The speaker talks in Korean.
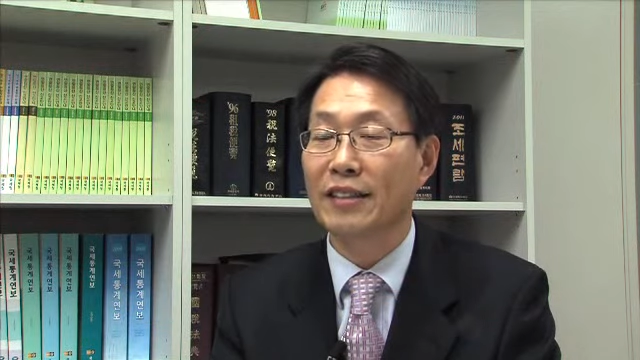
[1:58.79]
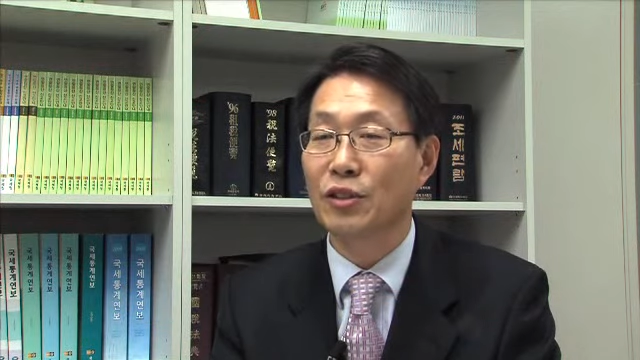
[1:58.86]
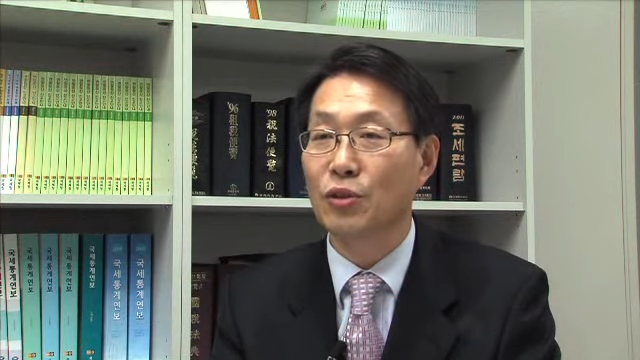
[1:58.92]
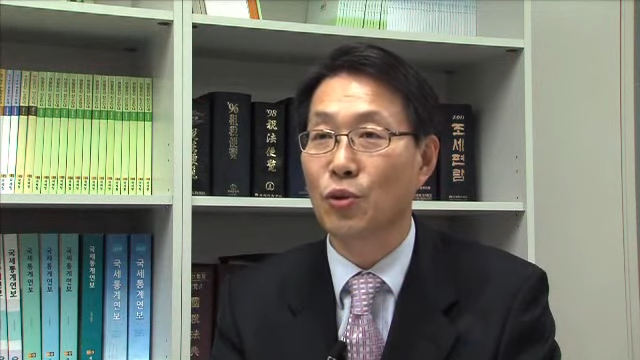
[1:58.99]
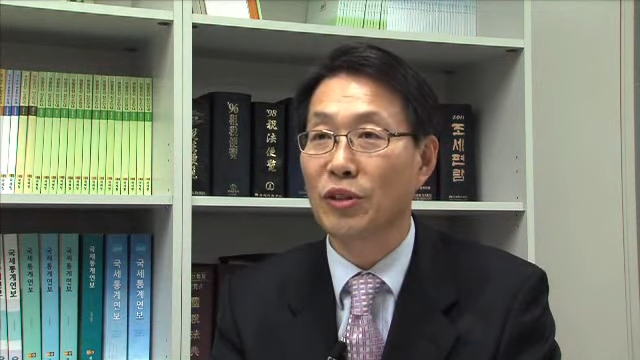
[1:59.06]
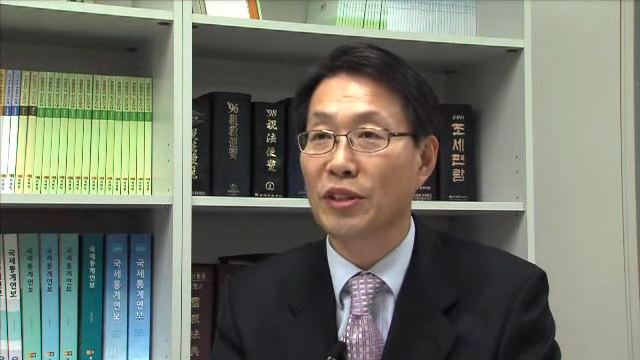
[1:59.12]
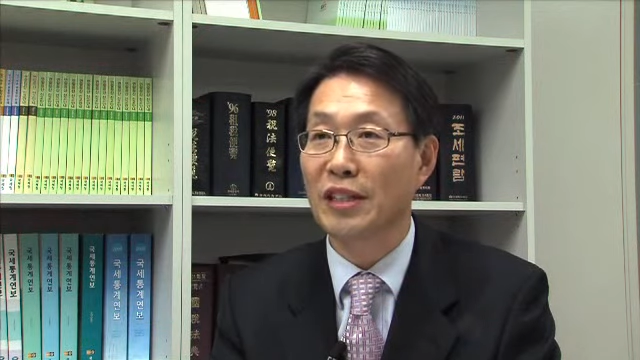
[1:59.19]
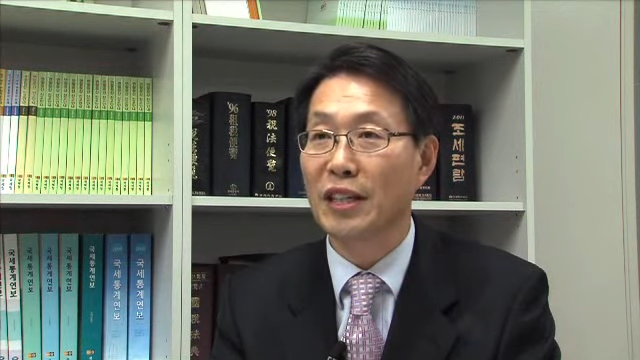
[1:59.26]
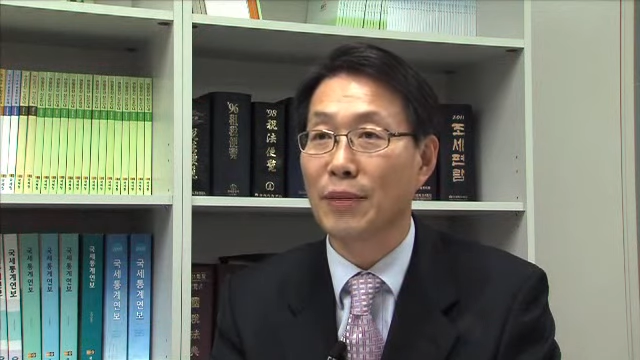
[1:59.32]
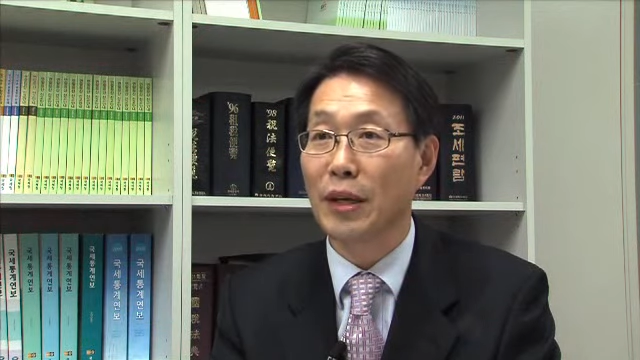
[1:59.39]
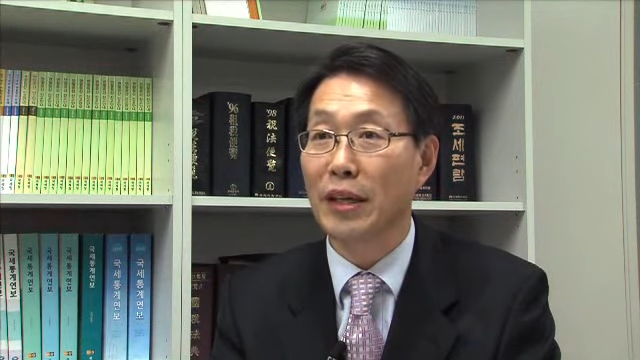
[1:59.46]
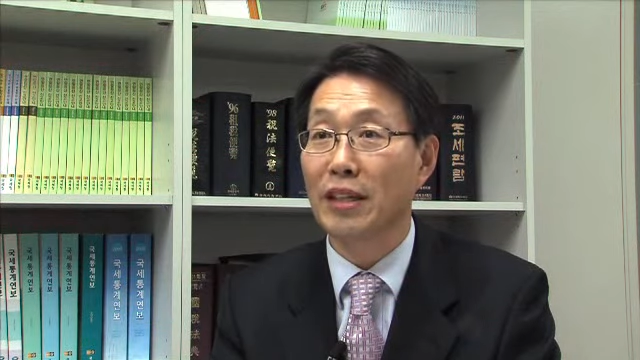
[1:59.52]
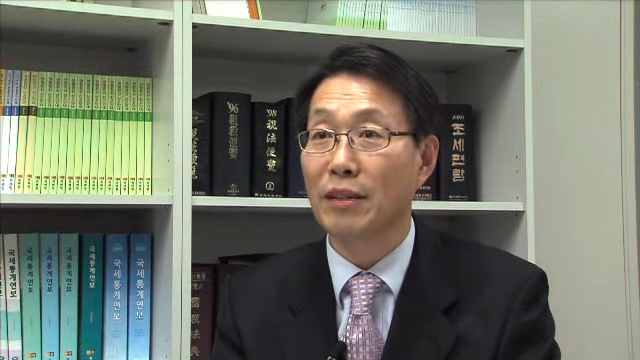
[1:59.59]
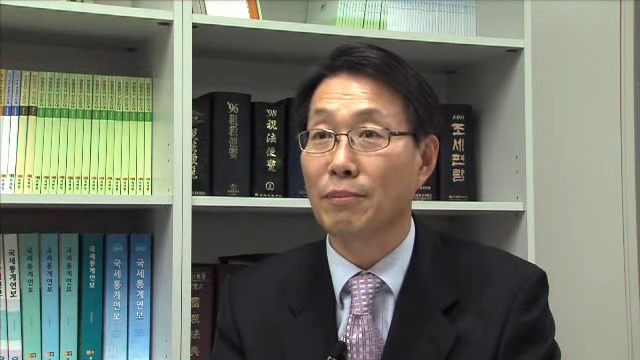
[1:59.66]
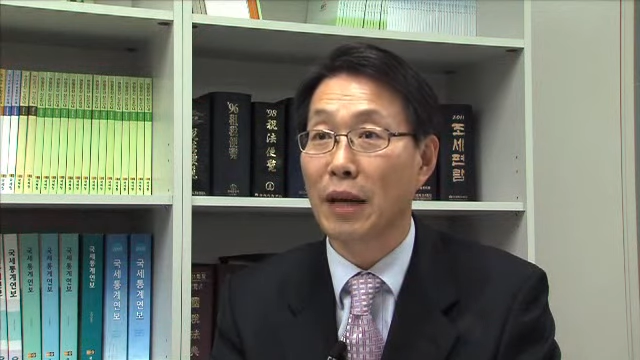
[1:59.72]
소득
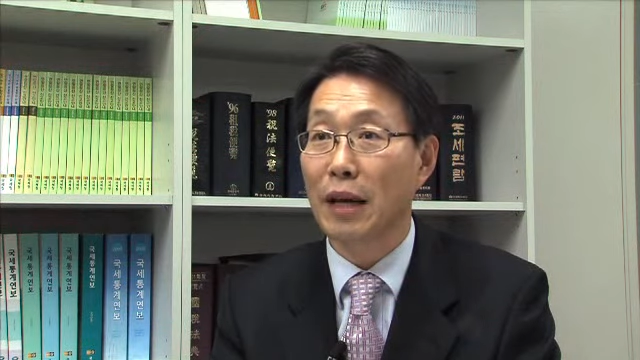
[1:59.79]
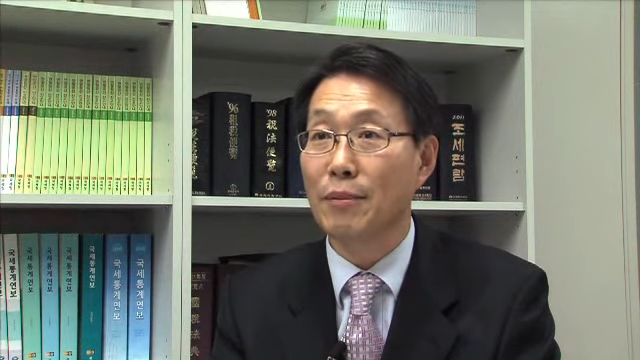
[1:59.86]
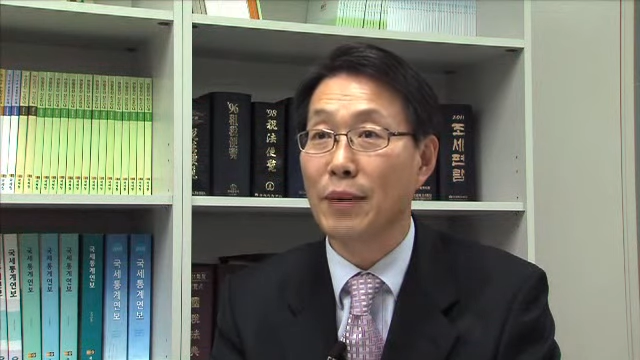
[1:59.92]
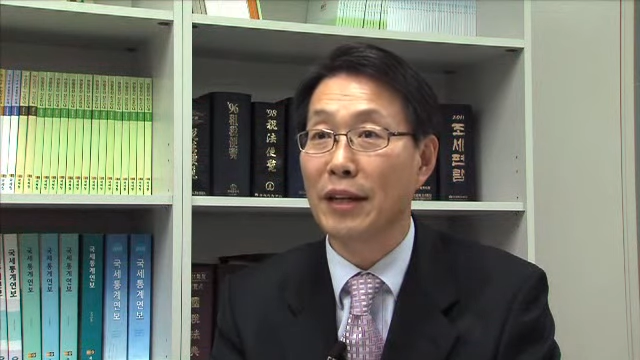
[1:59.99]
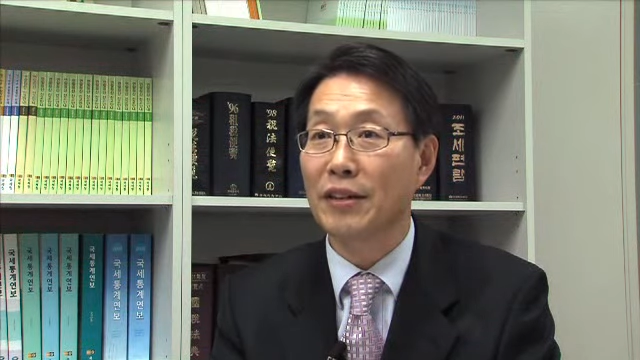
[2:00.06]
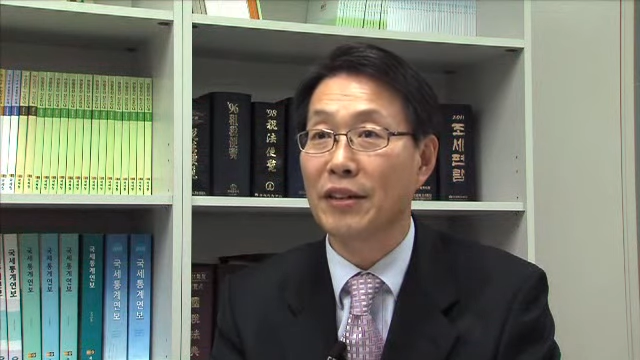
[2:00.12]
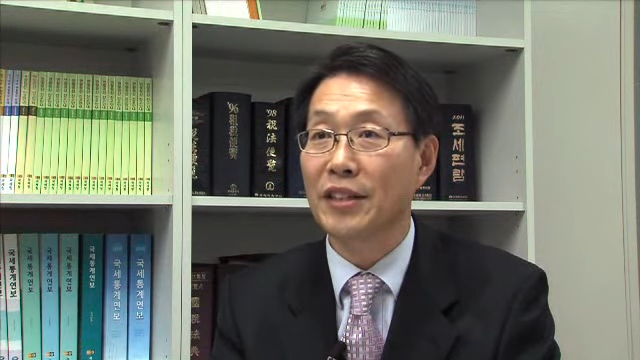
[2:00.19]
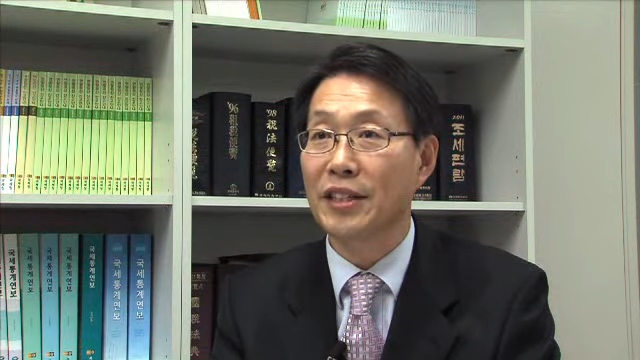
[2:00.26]
금액이 100만 원